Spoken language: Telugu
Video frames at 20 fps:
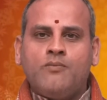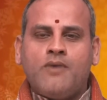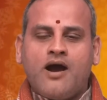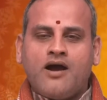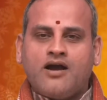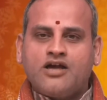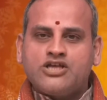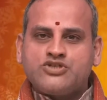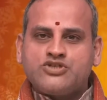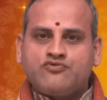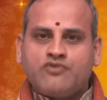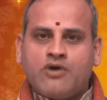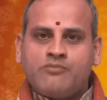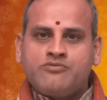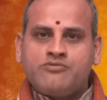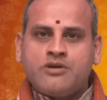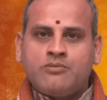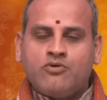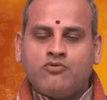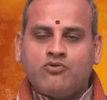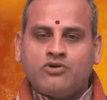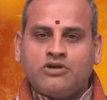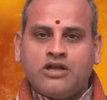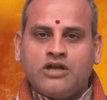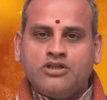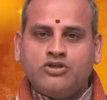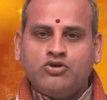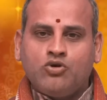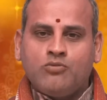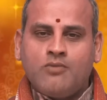భాగస్వామ్యము
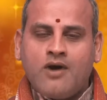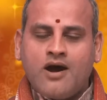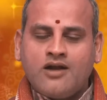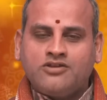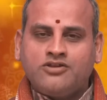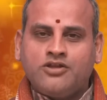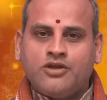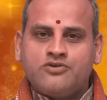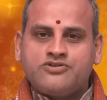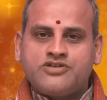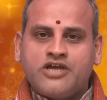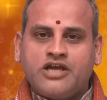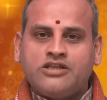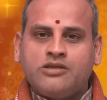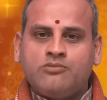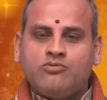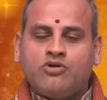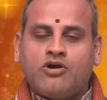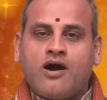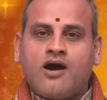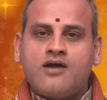ఉన్నది కుమార్తెలు సైతము